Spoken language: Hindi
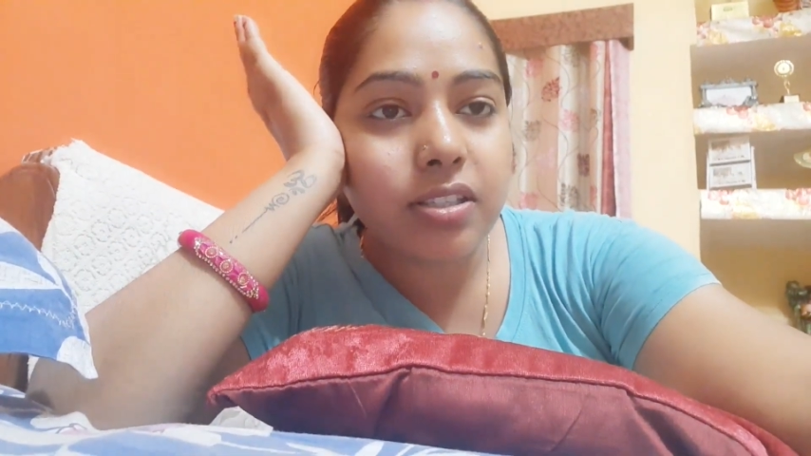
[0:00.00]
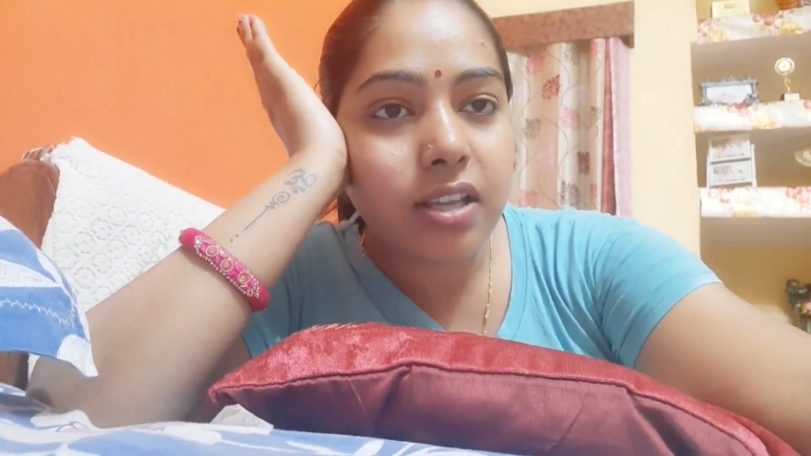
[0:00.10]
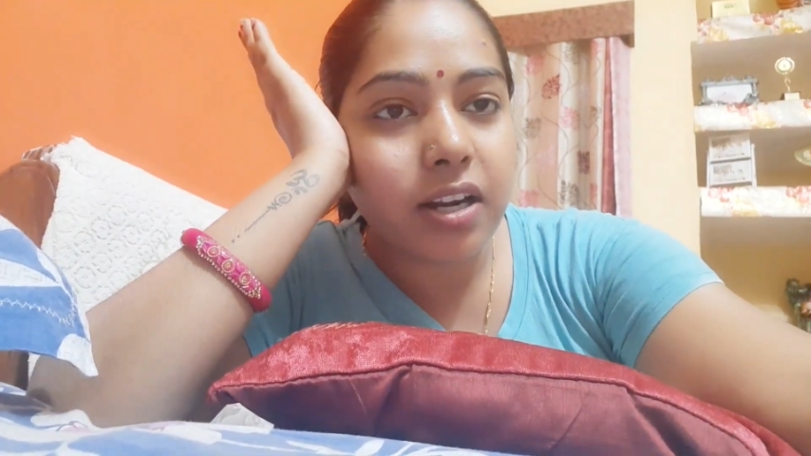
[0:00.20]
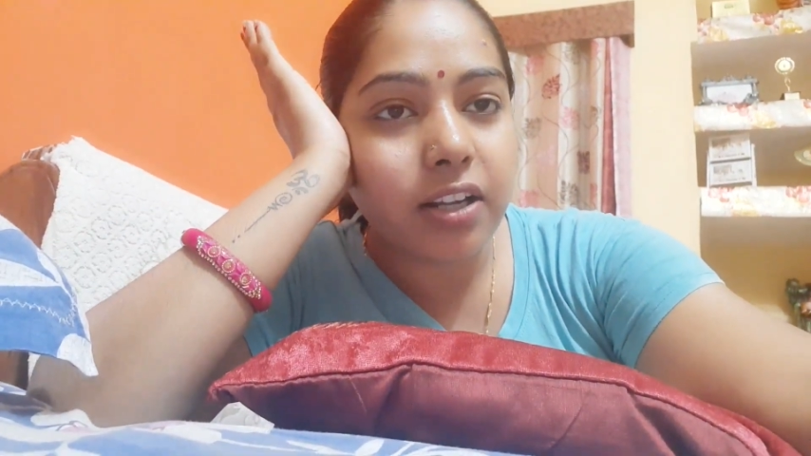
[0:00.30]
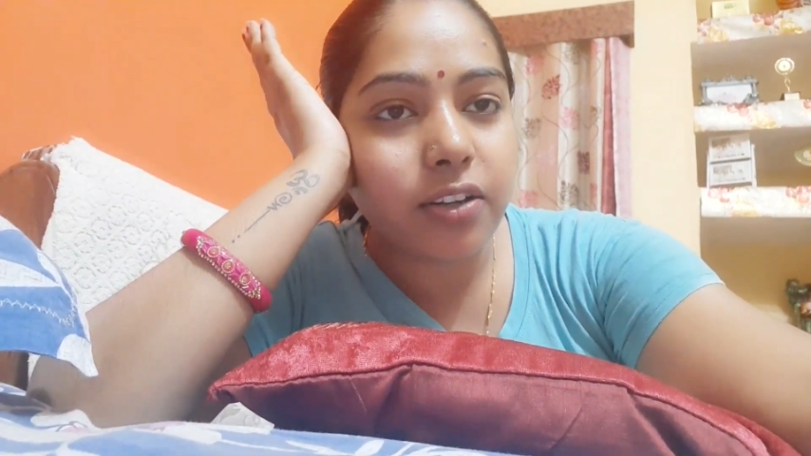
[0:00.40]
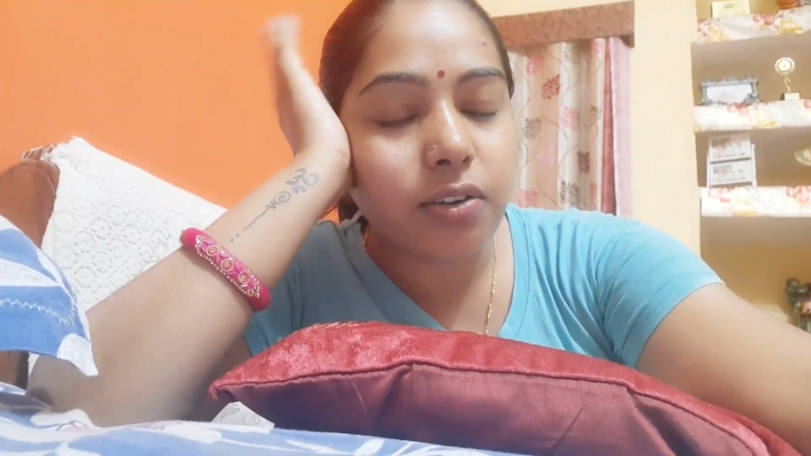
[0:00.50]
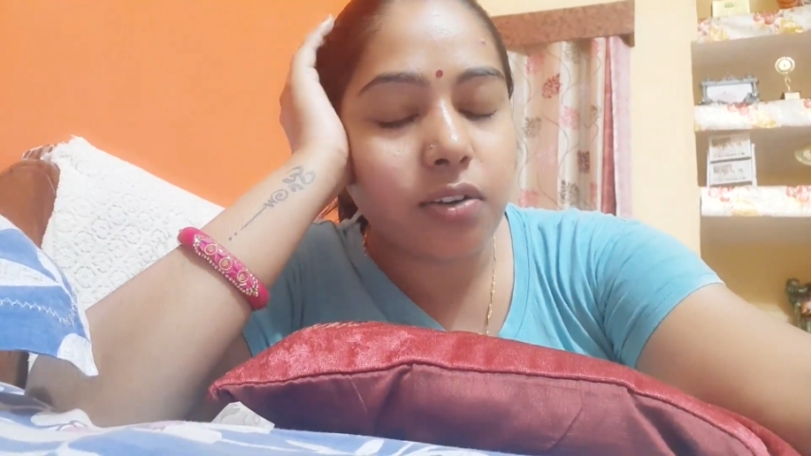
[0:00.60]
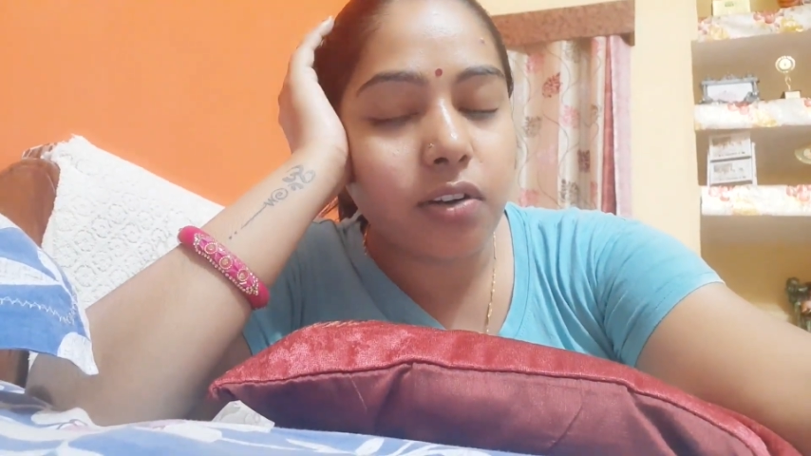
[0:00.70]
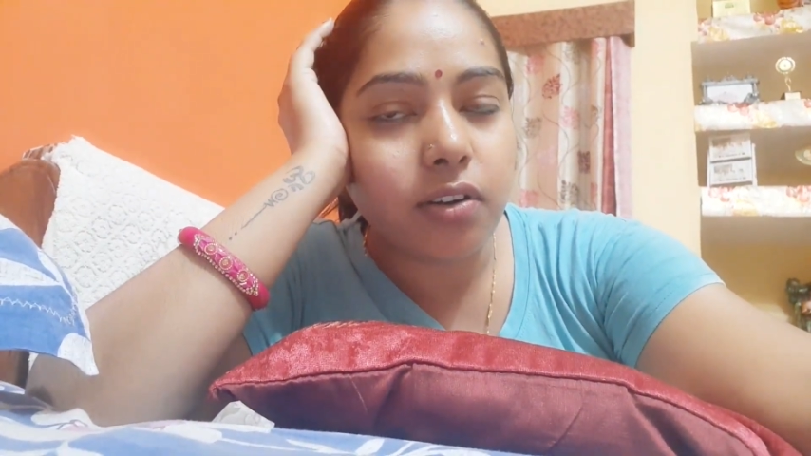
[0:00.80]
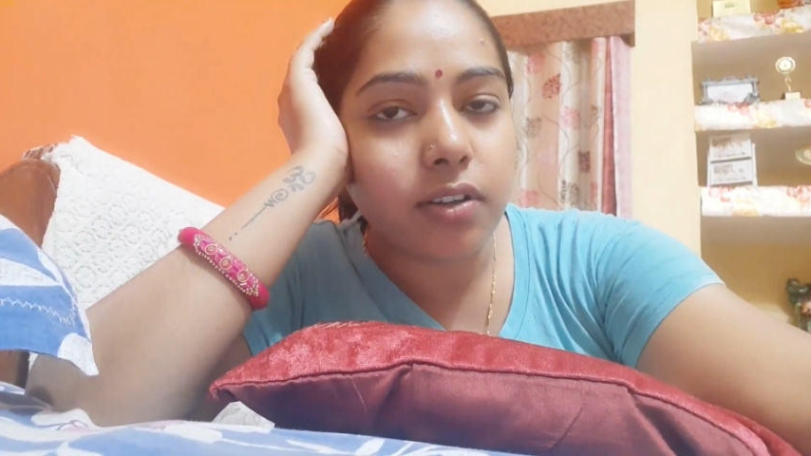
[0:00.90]
साढ़े नौ
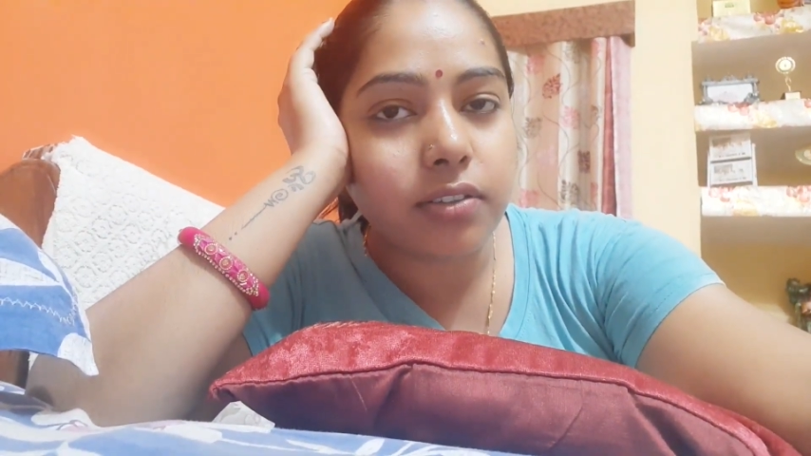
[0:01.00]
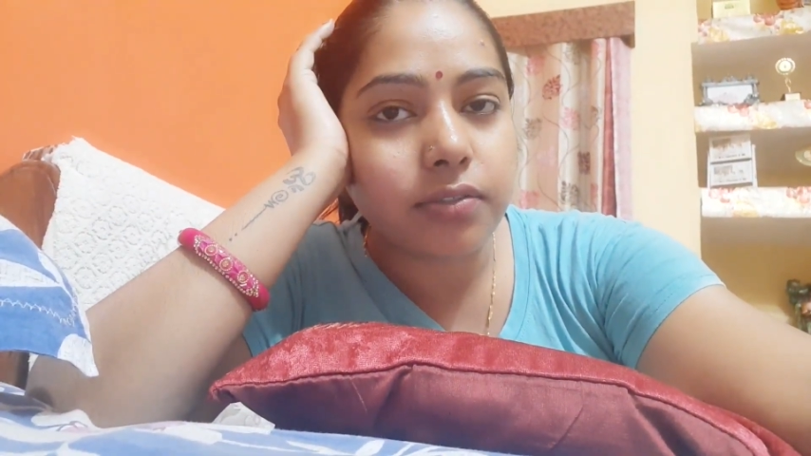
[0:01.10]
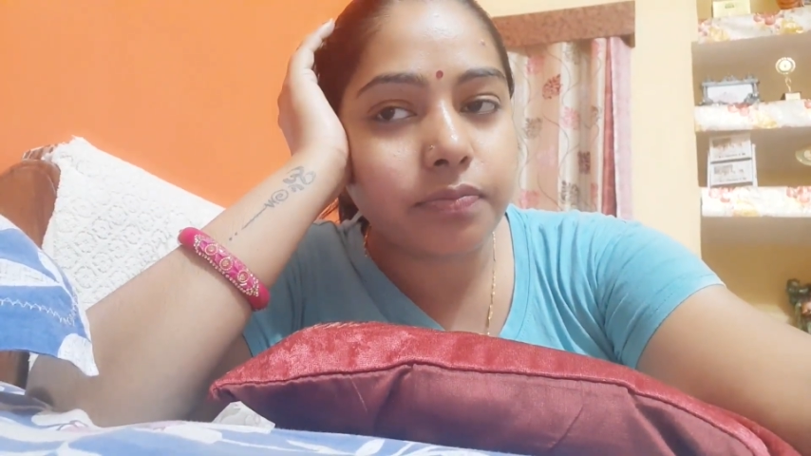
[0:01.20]
और